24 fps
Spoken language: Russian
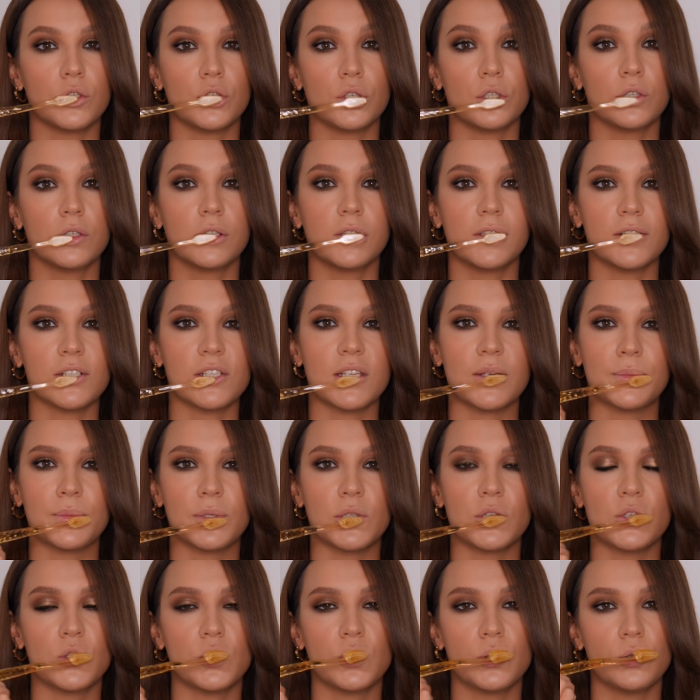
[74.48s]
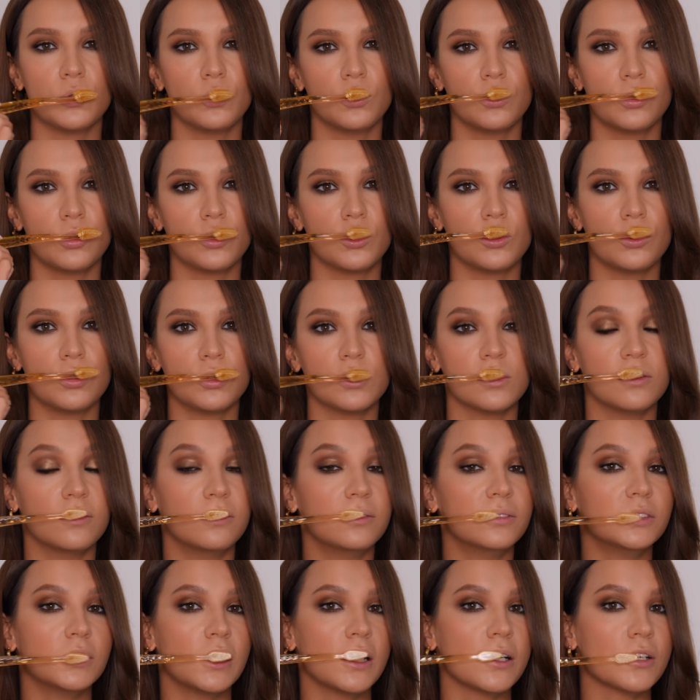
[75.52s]
Щетка должна быть чуть-чуть
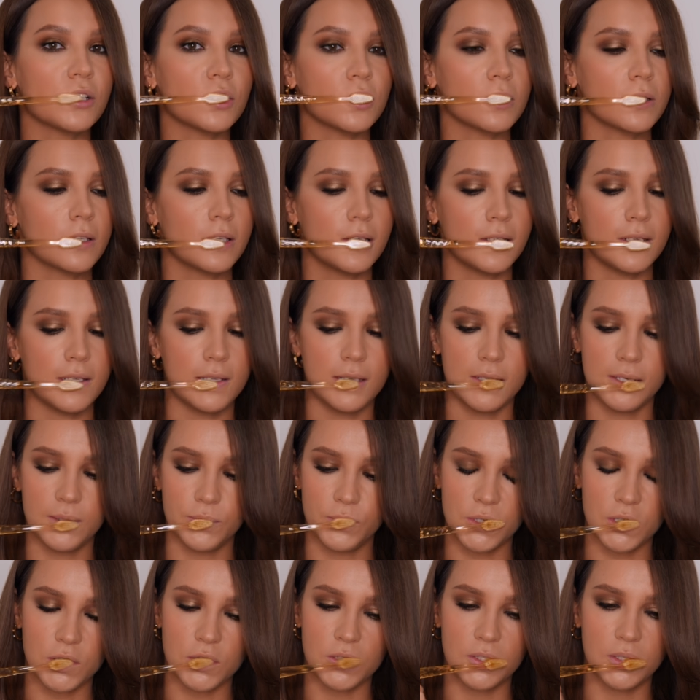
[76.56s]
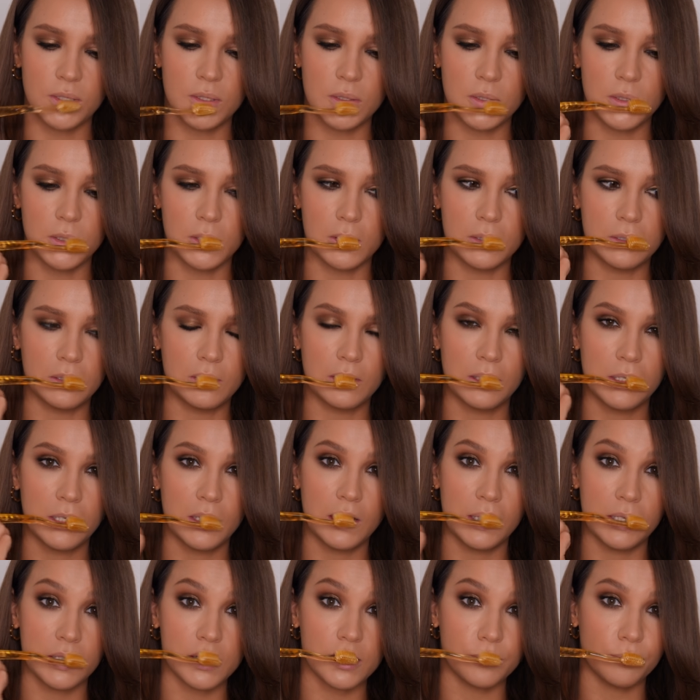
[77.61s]
влажная, или можно ее
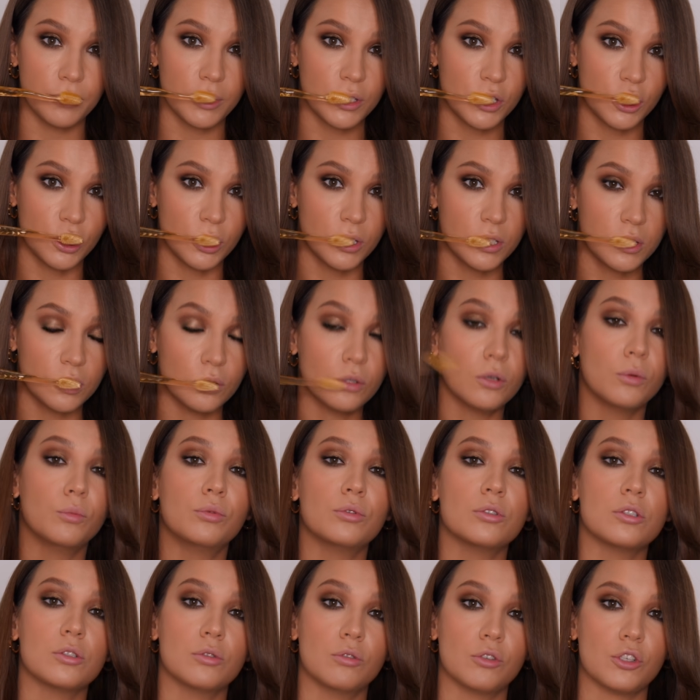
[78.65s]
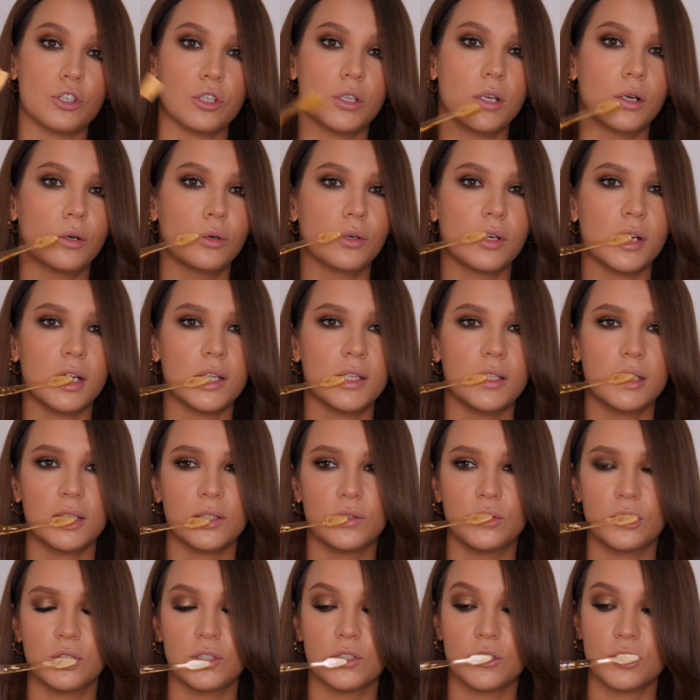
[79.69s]
смочить, но будьте очень аккуратны,
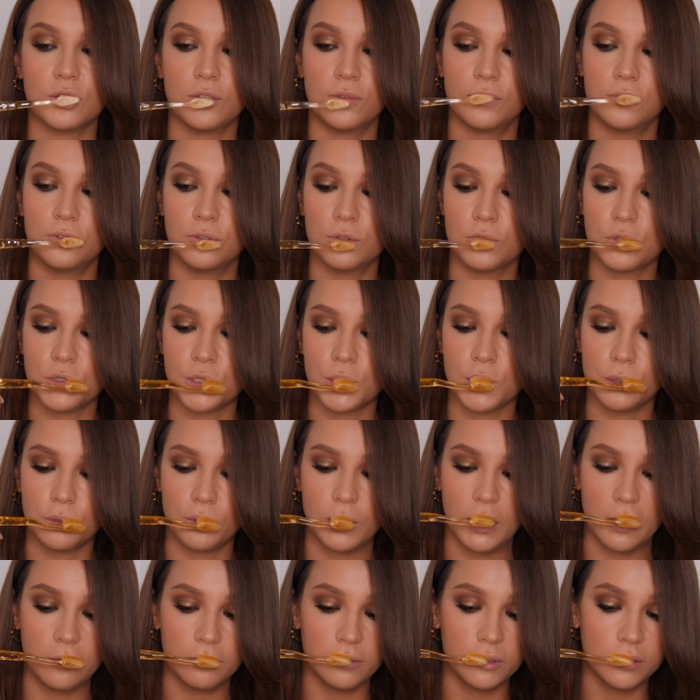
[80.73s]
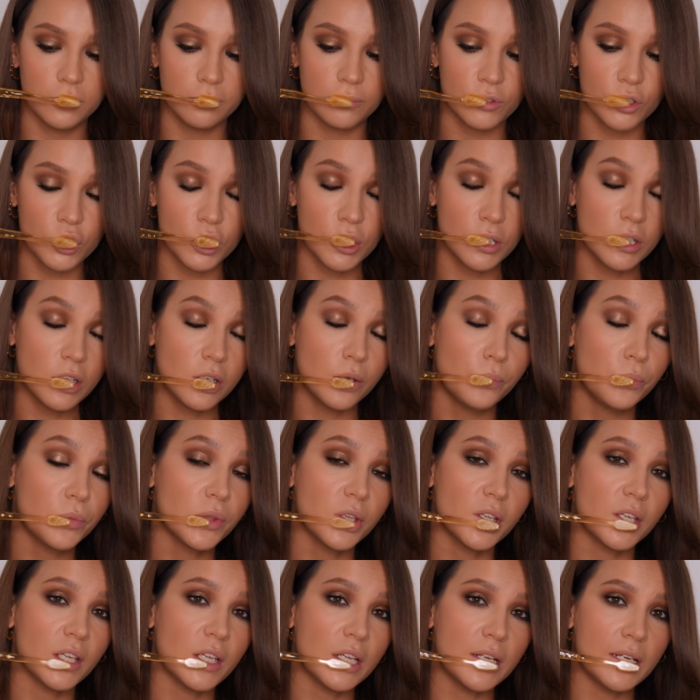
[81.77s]
такое шлифующее круговое движение.
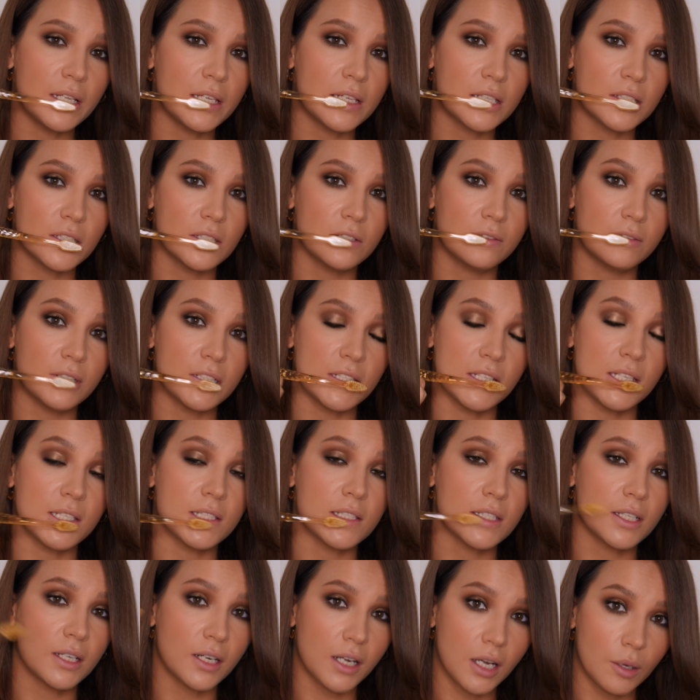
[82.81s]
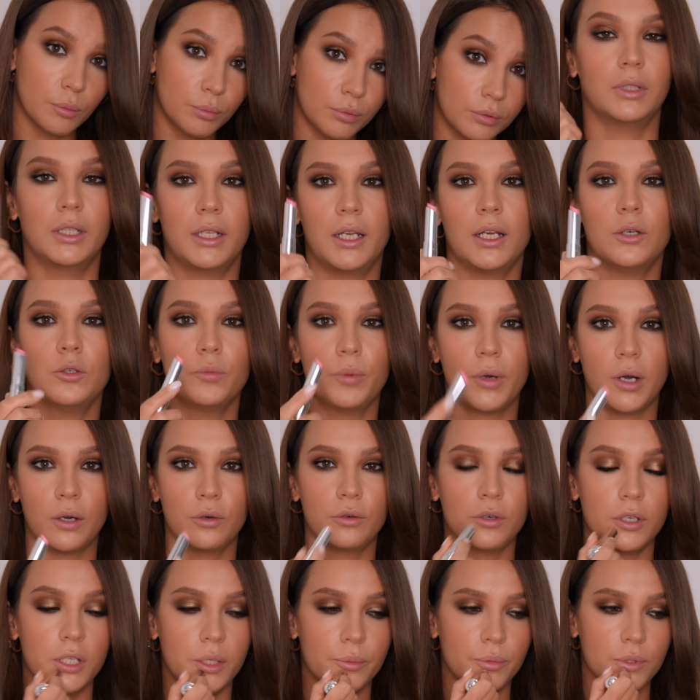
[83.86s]
Или если у вас есть скраб для губ
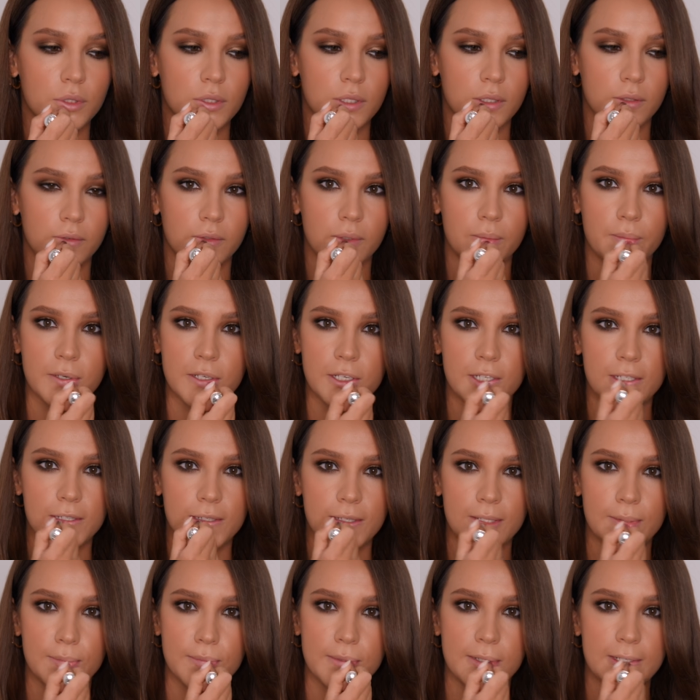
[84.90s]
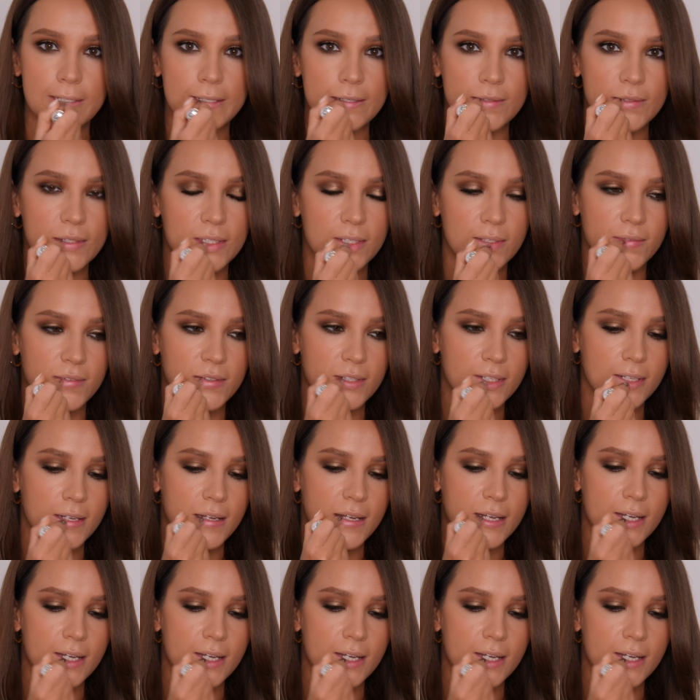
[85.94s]
какой-нибудь, вы можете использовать его.